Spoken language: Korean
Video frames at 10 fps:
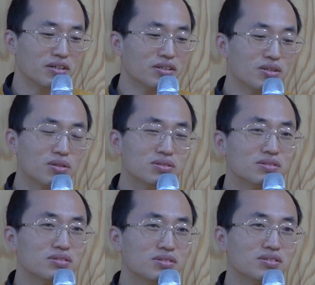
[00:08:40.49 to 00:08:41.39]

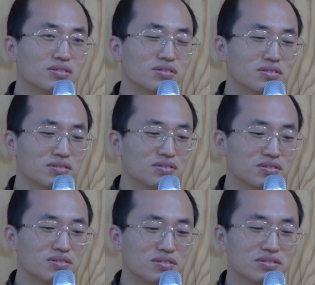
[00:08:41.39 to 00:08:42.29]

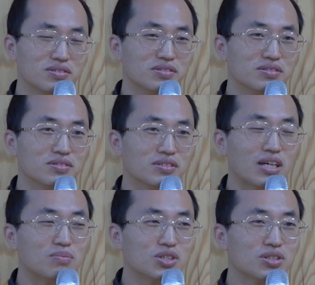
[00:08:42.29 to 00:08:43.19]
이런
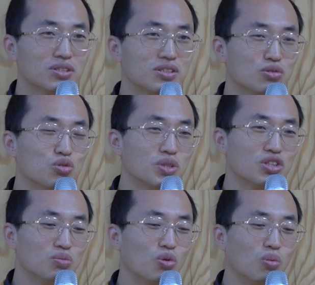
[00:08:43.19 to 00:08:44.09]
사람들을
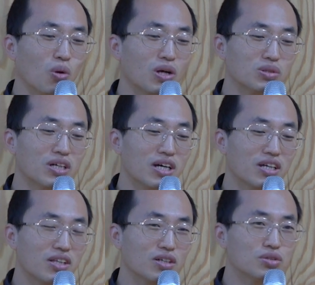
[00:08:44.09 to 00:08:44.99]
국민들이 보고 뭐라고
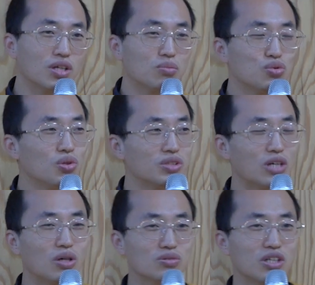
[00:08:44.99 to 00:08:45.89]
생각하겠나. 근데 물론
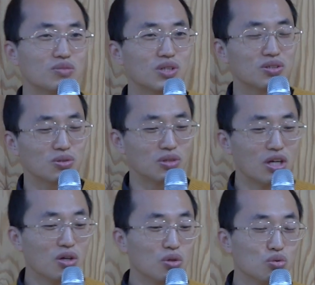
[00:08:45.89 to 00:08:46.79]
자유한국당 입장에서는
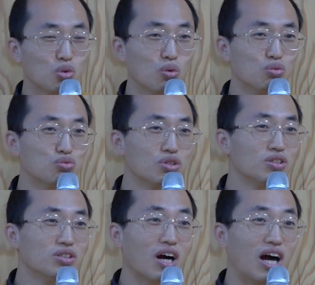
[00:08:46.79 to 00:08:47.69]
저거
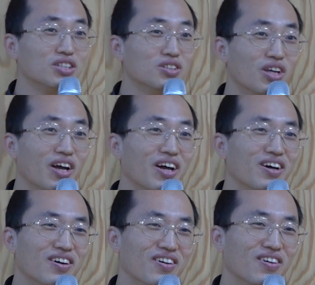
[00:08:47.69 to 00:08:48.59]
우리 당 아닌데
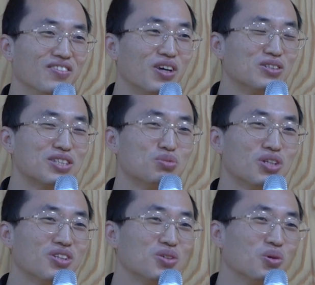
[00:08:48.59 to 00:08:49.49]
어, 태극기
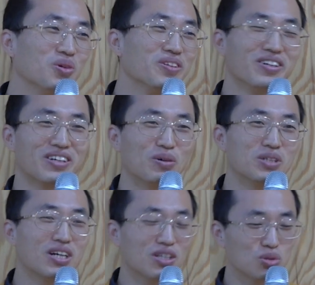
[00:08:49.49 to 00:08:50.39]
부대인데 저건 라고
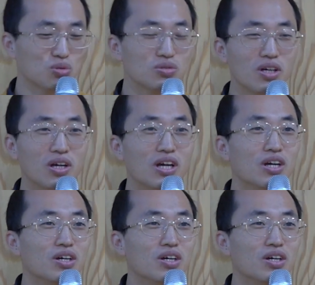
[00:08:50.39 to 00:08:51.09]
생각하겠죠. 근데